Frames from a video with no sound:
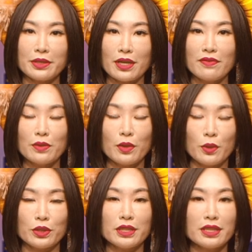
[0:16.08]
dõi và ủng
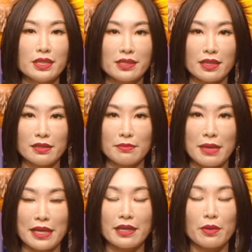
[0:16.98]
hộ cho những cơ sở thương
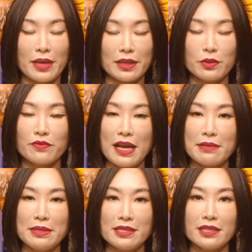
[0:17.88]
mại đã đồng hành cùng với
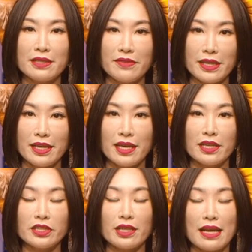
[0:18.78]
IBC TV.
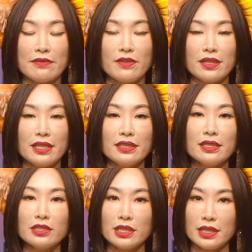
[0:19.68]
Trở lại phần tin
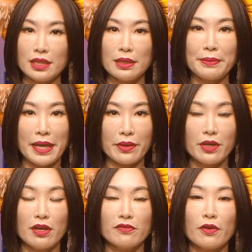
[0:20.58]
tức chi tiết tiếp theo,
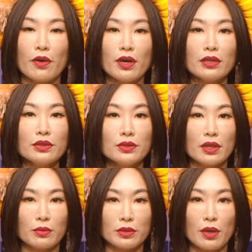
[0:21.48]
Phó
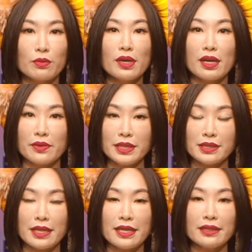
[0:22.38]
Tổng thống Harris
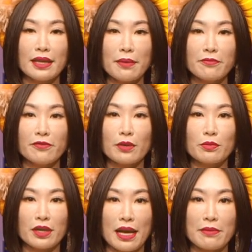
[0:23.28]
đã đến thăm phòng
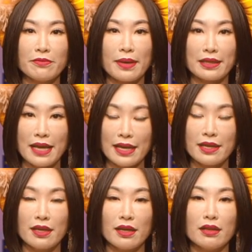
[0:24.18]
khám phá thai
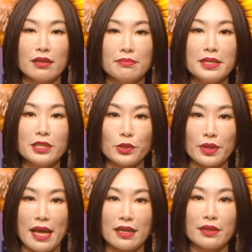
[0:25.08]
ở
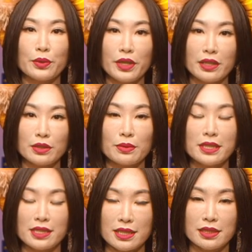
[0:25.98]
Minnesota lần đầu tiên trong lịch
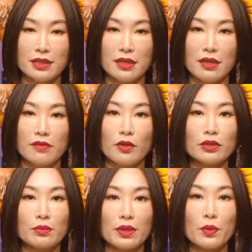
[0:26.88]
sử. Phó
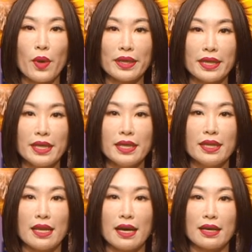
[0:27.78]
Tổng thống Hoa Kỳ
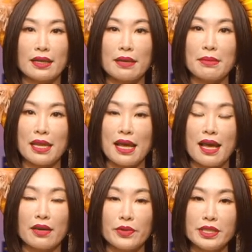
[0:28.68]
là Kamala
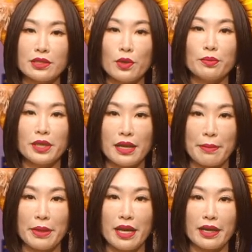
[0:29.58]
Harris hôm thứ Năm,
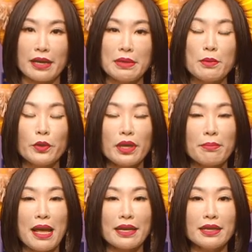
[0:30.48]
ngày 14 tháng
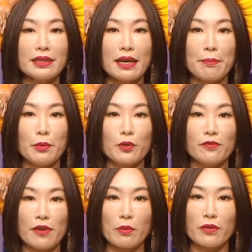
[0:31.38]
3 đã đi thăm một
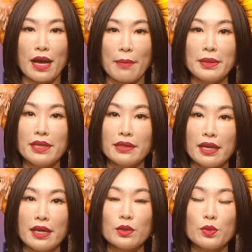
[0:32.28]
phòng khám y
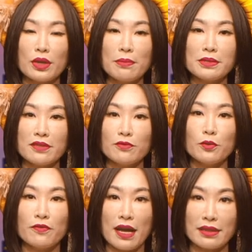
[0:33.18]
tế cung cấp dịch vụ
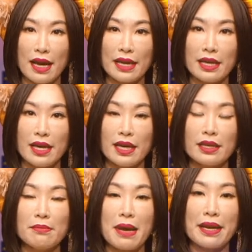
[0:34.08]
phá thai
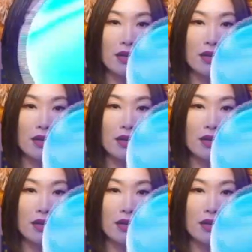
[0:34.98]
khi bà đang